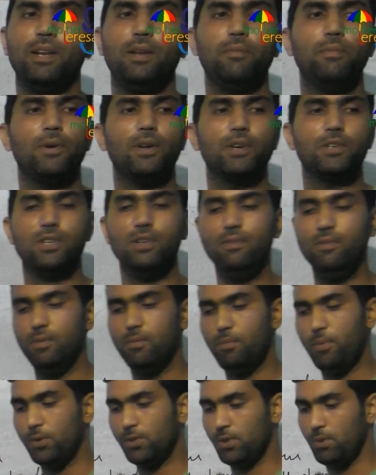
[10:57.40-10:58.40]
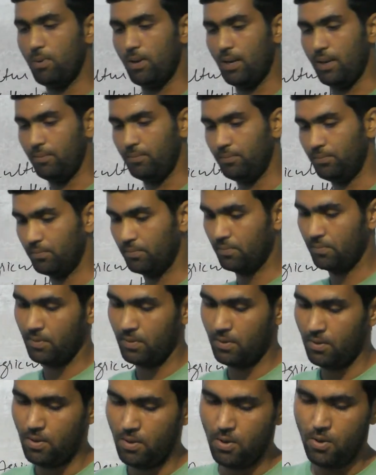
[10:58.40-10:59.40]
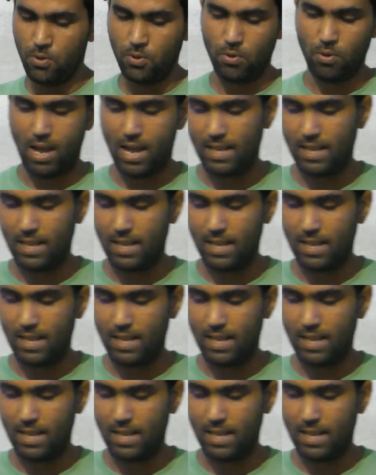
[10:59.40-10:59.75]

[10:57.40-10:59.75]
पर ही प्रोडक्शन पॉसिबल है तो